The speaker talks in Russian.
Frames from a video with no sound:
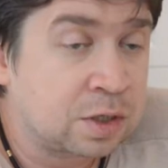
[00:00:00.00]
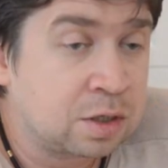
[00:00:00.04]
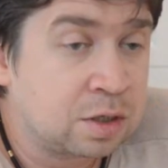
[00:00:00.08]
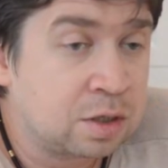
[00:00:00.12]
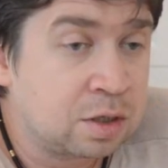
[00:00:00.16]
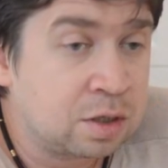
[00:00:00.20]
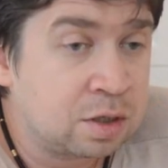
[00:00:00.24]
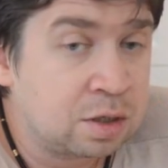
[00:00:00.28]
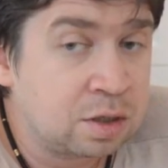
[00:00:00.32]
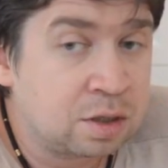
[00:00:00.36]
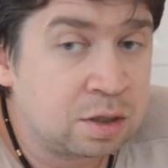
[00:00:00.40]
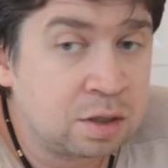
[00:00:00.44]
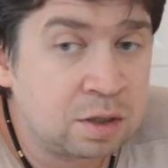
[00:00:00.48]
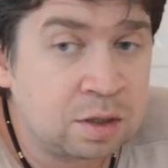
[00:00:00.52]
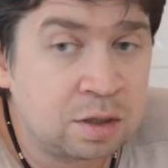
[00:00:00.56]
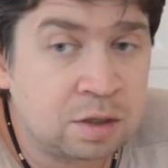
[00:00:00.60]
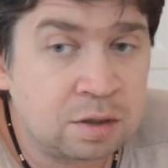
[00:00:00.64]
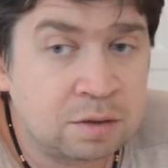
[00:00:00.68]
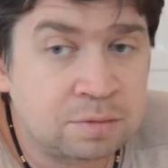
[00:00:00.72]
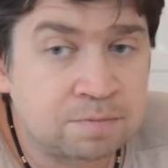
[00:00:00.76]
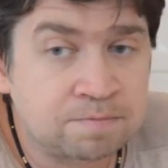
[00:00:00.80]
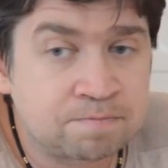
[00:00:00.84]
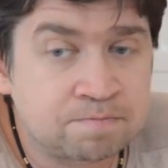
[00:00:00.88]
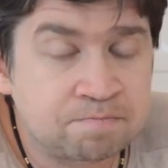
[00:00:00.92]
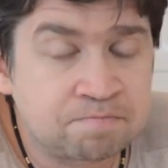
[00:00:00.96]

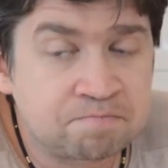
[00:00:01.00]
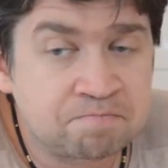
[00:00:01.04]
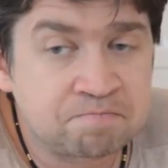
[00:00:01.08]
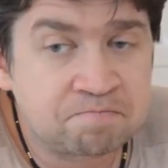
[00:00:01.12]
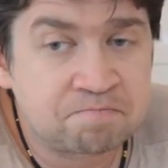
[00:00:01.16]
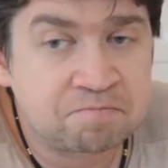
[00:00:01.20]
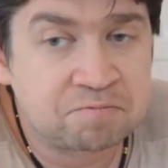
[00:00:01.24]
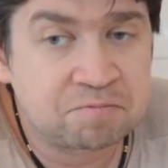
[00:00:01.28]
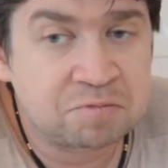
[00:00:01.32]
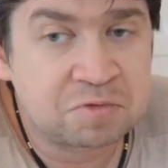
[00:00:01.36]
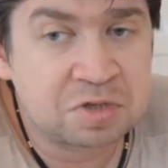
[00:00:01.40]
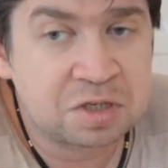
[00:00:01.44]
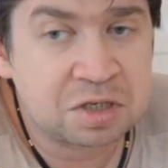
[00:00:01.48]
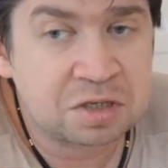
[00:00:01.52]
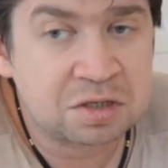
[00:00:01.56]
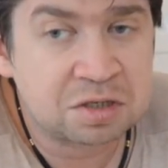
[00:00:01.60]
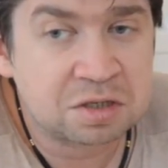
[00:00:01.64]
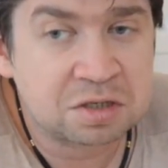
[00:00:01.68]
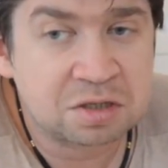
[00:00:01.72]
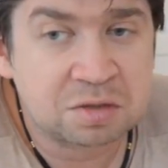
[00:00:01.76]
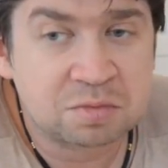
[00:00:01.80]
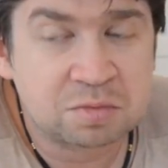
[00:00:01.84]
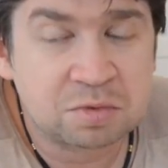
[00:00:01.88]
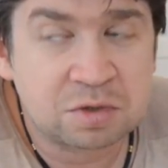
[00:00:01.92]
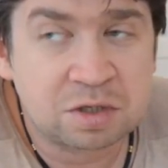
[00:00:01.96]
И, знаете,
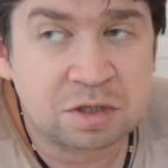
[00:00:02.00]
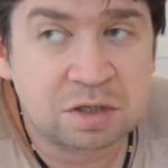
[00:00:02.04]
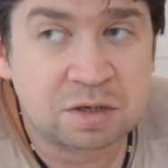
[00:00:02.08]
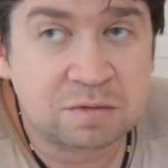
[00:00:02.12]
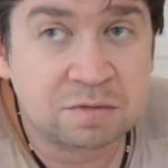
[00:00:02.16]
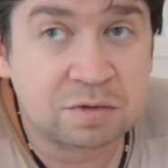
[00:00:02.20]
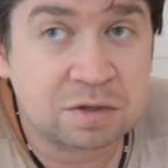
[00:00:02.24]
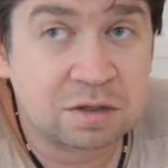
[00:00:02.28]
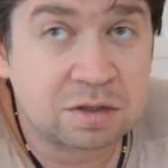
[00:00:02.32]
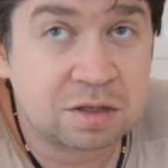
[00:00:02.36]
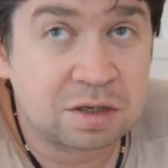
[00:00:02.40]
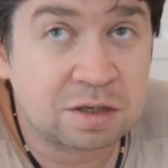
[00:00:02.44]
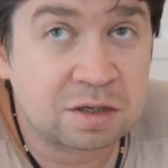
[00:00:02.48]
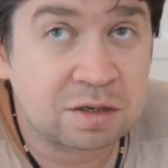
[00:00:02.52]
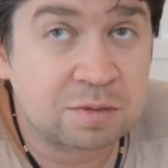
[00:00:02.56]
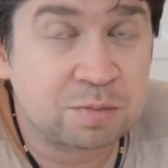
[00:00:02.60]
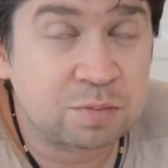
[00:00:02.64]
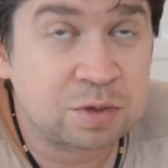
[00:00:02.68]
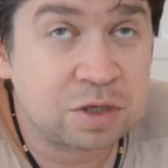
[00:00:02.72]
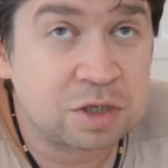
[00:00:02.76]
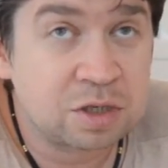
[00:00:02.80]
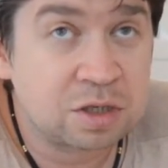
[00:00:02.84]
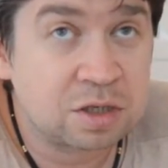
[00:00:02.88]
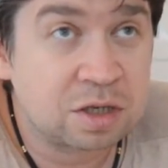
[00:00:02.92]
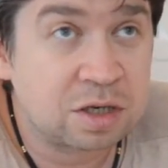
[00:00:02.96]
как бы недавно так
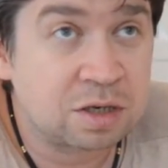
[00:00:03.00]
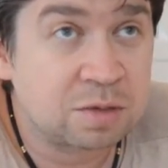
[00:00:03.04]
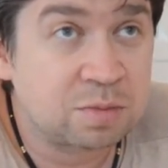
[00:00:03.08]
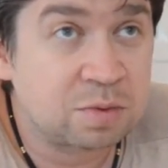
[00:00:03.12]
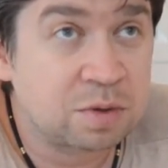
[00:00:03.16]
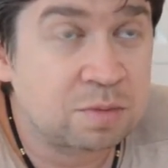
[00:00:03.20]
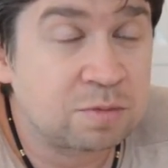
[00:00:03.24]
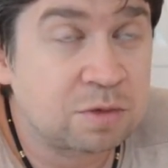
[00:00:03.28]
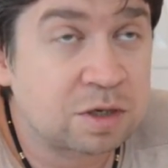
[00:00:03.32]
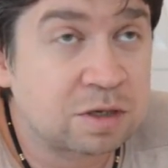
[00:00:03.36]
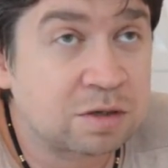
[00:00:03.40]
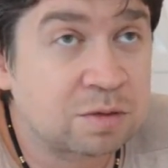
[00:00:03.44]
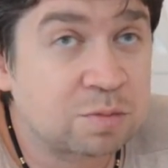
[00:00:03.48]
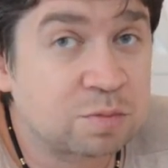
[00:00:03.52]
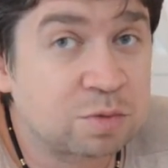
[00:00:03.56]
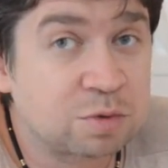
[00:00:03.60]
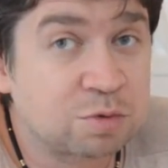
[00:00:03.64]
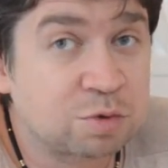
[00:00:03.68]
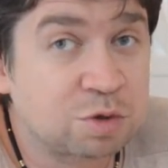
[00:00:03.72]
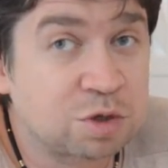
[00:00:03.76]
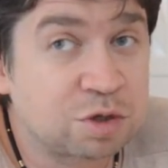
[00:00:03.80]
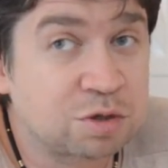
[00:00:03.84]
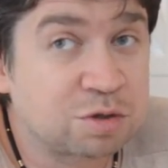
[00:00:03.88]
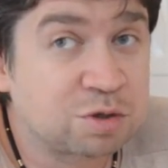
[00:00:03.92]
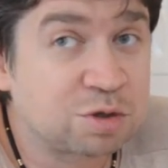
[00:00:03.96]
посчитали примерно,
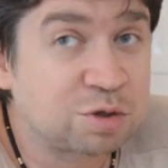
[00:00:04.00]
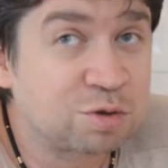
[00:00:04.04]
получилось,